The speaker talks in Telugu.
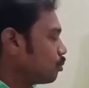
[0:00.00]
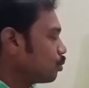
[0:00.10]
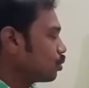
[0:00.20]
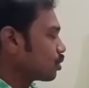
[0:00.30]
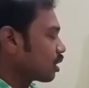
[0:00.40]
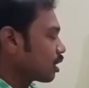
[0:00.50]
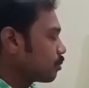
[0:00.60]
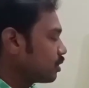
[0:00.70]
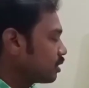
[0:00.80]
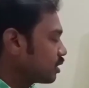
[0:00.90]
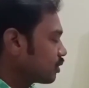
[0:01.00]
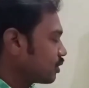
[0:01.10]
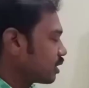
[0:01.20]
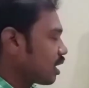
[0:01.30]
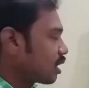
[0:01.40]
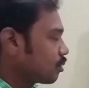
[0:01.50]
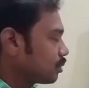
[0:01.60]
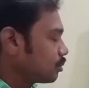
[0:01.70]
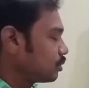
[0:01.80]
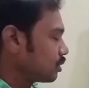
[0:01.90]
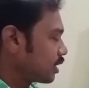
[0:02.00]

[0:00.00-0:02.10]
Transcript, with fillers: మూడు రకములైనటువంటి ఆగమములు